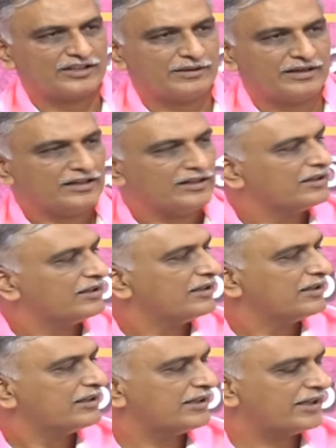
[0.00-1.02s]
ఇది
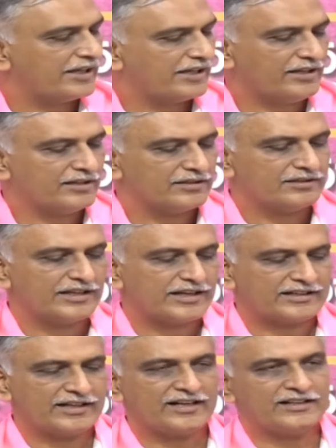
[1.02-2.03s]
ఇది
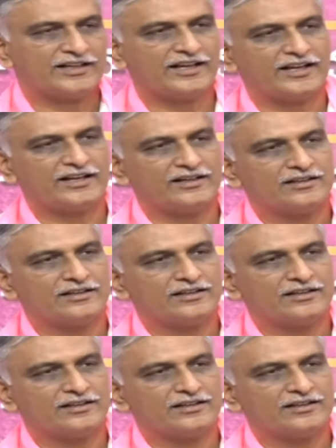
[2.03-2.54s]
ఎక్కడ అంటే